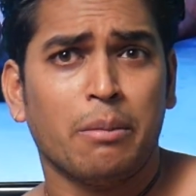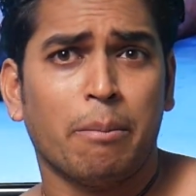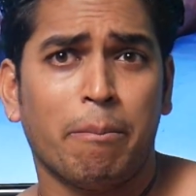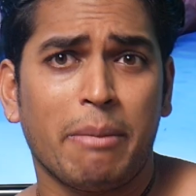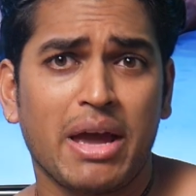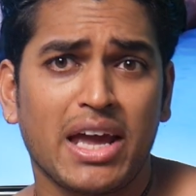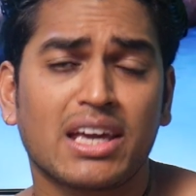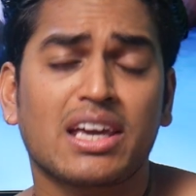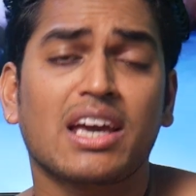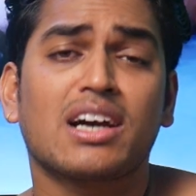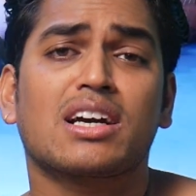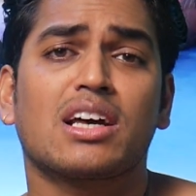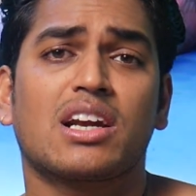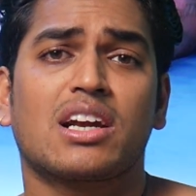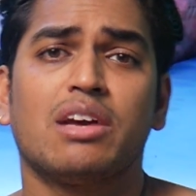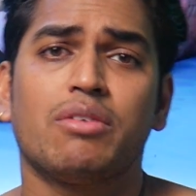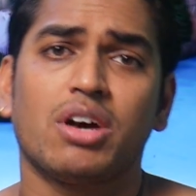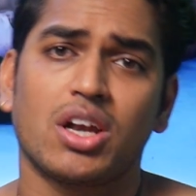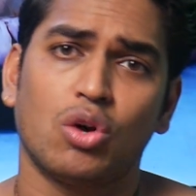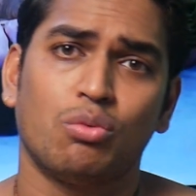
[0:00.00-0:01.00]
मैं क्या
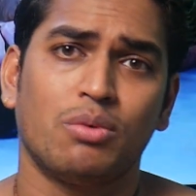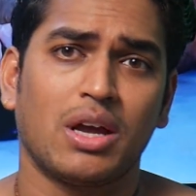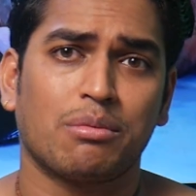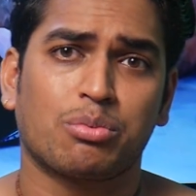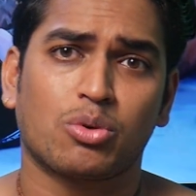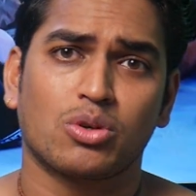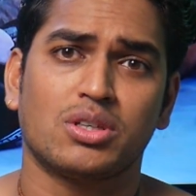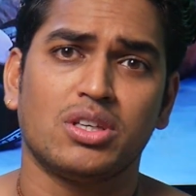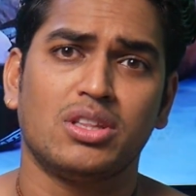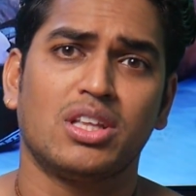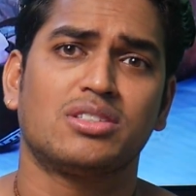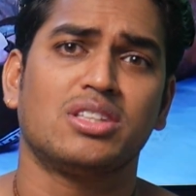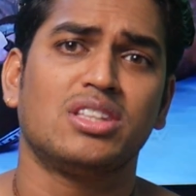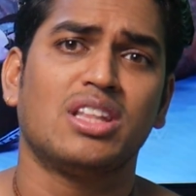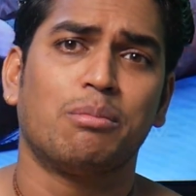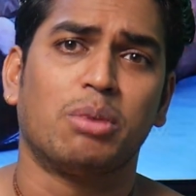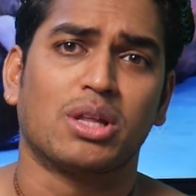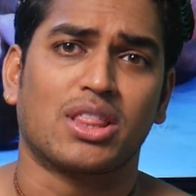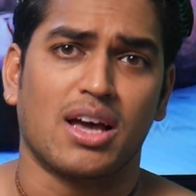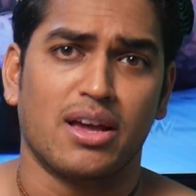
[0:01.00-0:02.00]
करने वाला हूँ मैं आपको सीधा
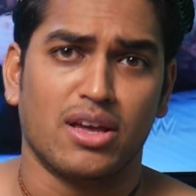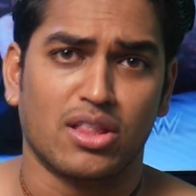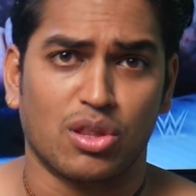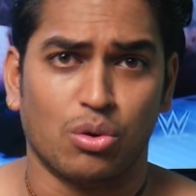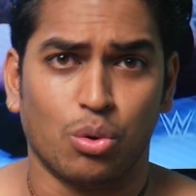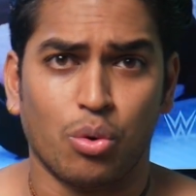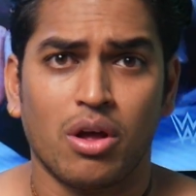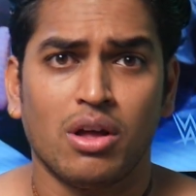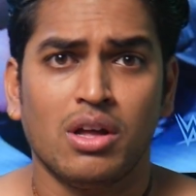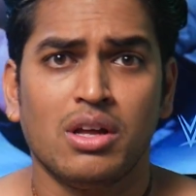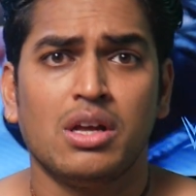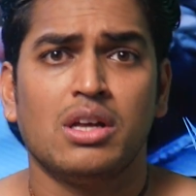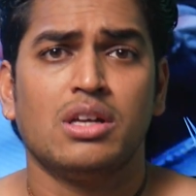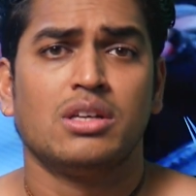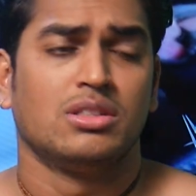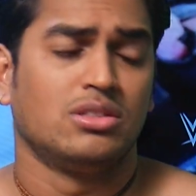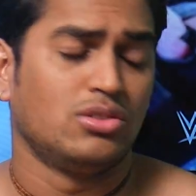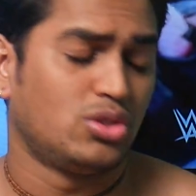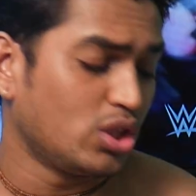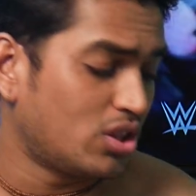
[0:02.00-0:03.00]
सीधा बता देता हूँ